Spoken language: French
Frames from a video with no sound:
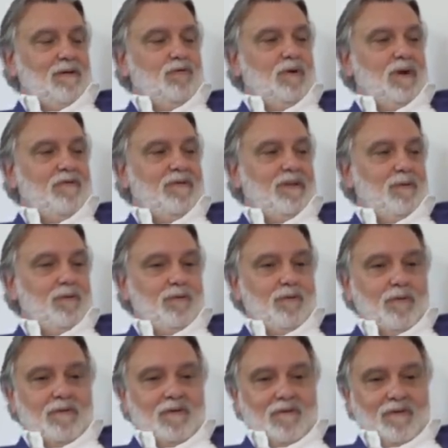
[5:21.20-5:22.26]
la vidéo.
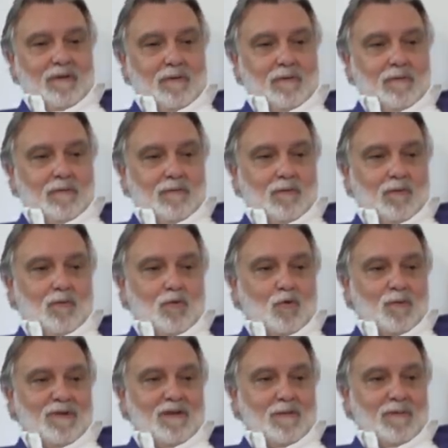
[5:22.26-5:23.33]
Donc c'est vrai que
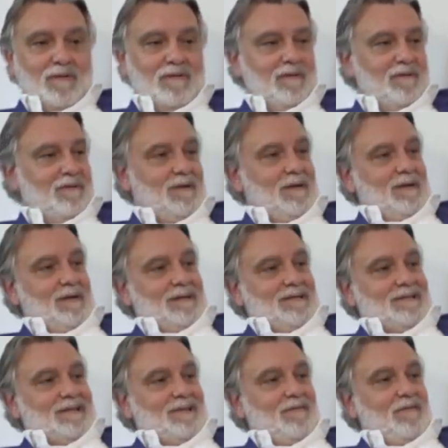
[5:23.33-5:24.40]
automatiquement, ça,
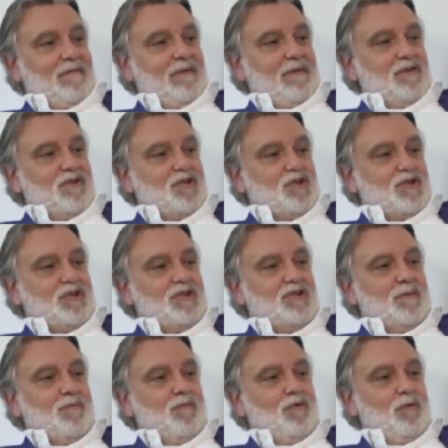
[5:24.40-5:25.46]
va faire des, des
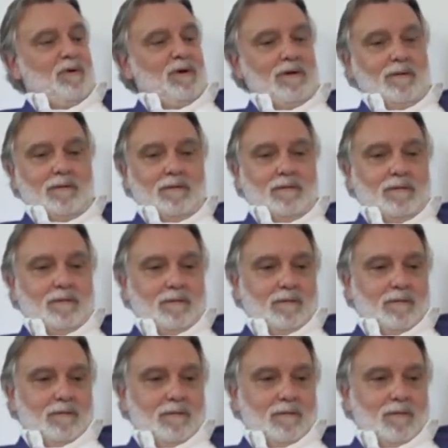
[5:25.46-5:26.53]
chamboulements
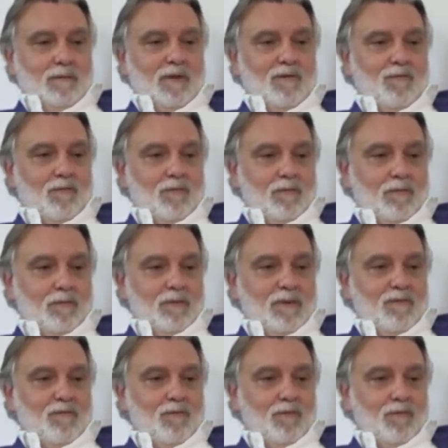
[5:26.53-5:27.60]
au niveau,
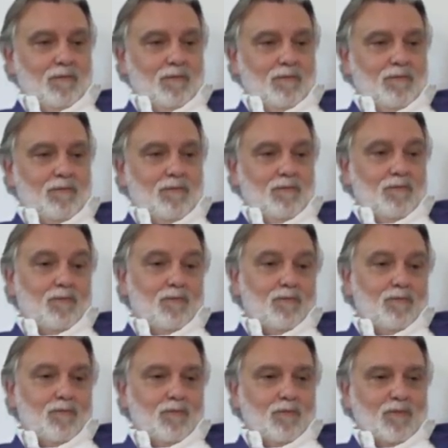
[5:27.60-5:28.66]
de,
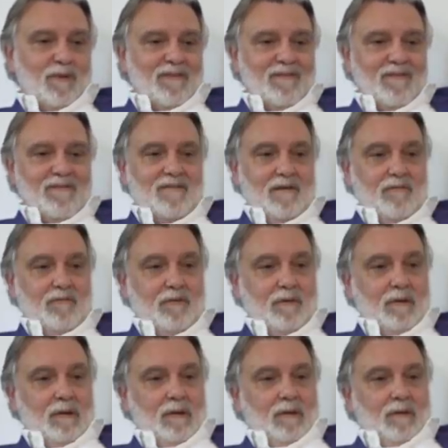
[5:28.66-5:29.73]
de notre ancien staff.
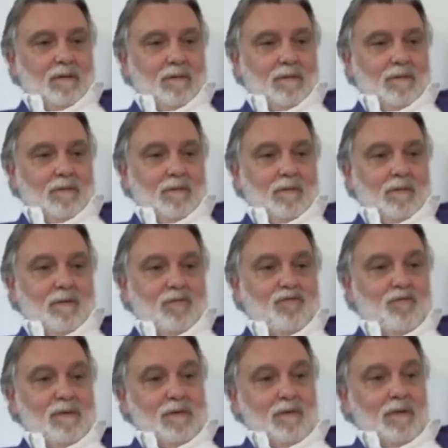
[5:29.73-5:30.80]

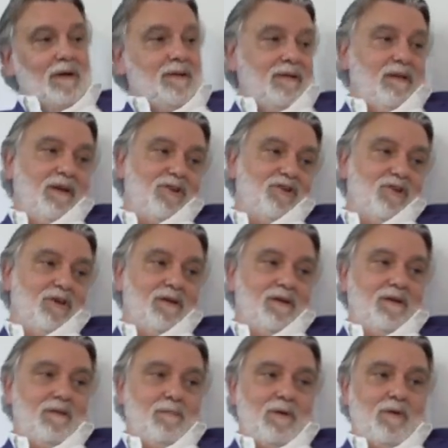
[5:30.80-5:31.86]
ensuite, on a Teddy Richard
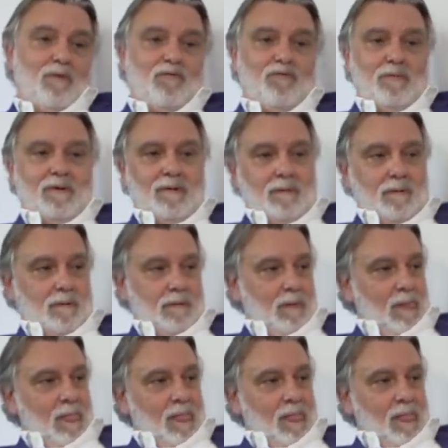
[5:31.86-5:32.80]
qui malheureusement,